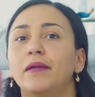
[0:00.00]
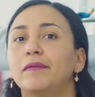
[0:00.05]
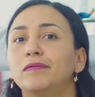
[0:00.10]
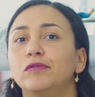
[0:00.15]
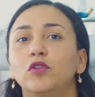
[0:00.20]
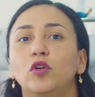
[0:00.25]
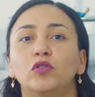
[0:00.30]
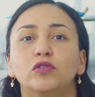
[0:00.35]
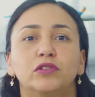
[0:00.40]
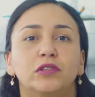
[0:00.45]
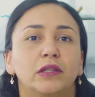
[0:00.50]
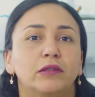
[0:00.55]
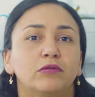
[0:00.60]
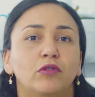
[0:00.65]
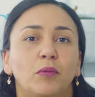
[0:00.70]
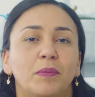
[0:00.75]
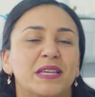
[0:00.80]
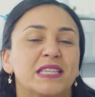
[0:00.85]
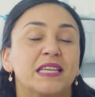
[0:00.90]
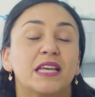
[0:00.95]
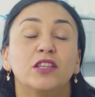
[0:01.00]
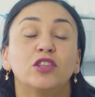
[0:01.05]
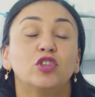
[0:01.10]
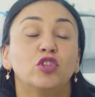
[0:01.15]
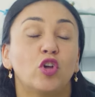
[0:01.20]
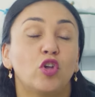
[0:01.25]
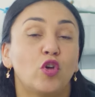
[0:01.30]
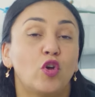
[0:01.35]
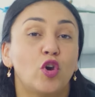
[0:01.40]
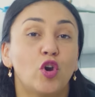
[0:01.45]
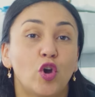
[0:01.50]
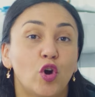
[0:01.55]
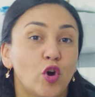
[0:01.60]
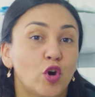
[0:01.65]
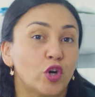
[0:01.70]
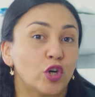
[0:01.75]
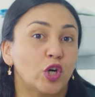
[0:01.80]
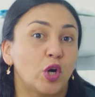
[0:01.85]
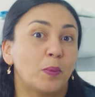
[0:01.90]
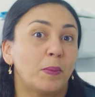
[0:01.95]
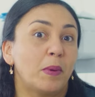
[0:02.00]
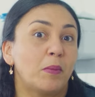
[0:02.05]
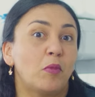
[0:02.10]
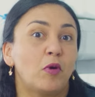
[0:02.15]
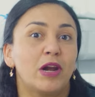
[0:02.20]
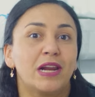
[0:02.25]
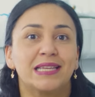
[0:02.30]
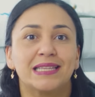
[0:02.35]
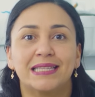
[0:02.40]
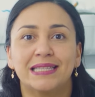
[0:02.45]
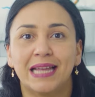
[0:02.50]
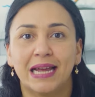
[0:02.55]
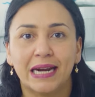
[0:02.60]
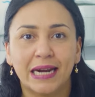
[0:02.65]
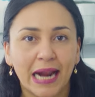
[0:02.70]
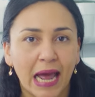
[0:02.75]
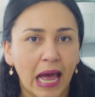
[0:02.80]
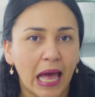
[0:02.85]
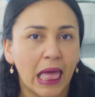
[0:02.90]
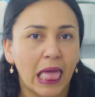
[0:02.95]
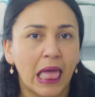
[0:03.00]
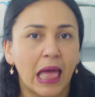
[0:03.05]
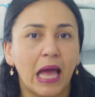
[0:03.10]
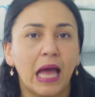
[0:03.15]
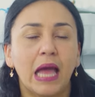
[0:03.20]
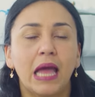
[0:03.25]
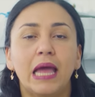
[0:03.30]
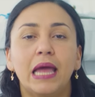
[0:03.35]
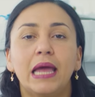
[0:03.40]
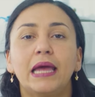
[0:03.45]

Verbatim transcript: no, no me siento dolor, no me molesta nada.